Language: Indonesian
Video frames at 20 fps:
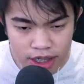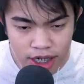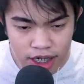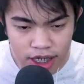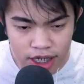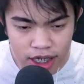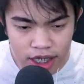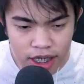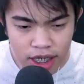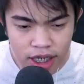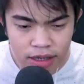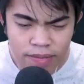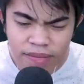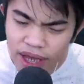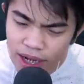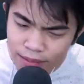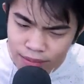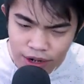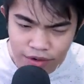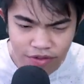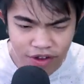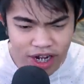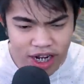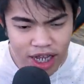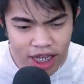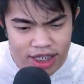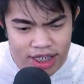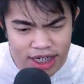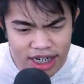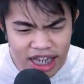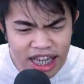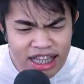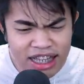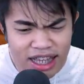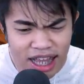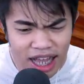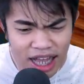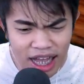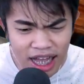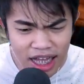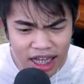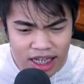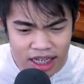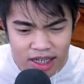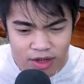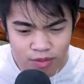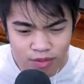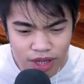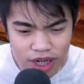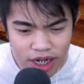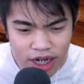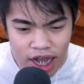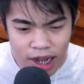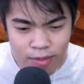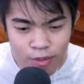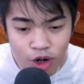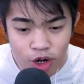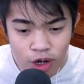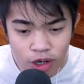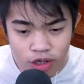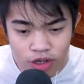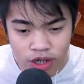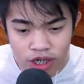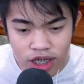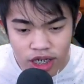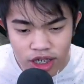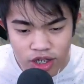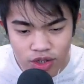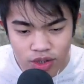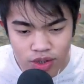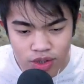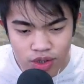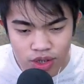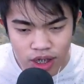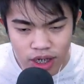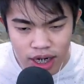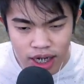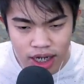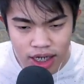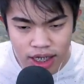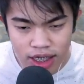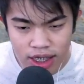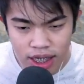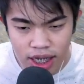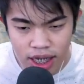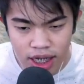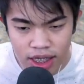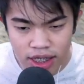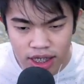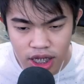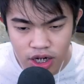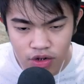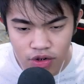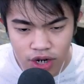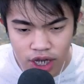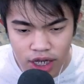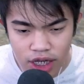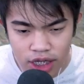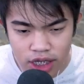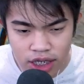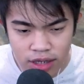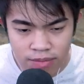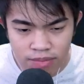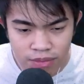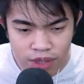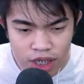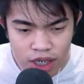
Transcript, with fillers: Jadi biar bervariasi dikit lah, biar nggak monoton gitu. Nah kita akan taruh lagi.